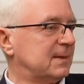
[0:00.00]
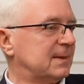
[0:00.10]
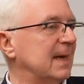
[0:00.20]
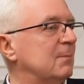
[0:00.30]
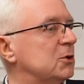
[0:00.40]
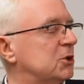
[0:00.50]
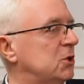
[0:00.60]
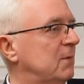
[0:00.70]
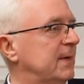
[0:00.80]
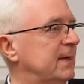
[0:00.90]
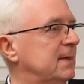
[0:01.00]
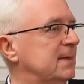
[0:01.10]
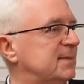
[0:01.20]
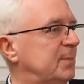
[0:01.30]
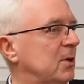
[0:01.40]
ten
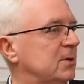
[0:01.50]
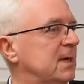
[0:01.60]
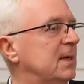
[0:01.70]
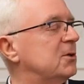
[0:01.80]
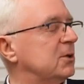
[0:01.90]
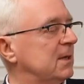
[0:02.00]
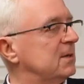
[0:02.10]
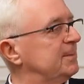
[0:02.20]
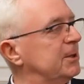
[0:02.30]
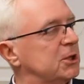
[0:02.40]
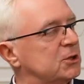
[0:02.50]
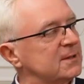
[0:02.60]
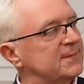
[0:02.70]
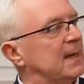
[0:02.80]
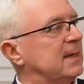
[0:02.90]
młodzieżowy sport, do tego zbliżyć
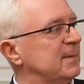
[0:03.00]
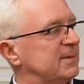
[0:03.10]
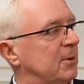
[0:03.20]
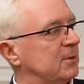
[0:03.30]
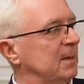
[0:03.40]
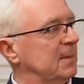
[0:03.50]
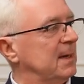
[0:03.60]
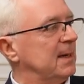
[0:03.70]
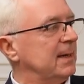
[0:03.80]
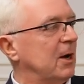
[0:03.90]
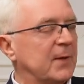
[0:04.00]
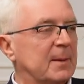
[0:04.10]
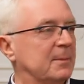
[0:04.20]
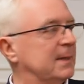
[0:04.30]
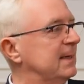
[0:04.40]
go z wielkim sportem. Mhm. Ja
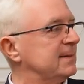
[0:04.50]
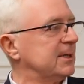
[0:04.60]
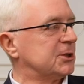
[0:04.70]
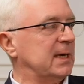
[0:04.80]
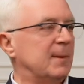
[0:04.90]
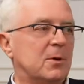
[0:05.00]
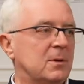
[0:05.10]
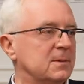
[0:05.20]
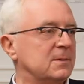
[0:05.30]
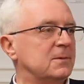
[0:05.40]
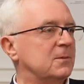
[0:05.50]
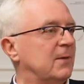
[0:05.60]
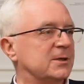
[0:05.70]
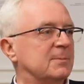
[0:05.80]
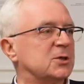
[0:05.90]
uwielbiam takie zderzenia, bo
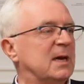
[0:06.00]
uważam, że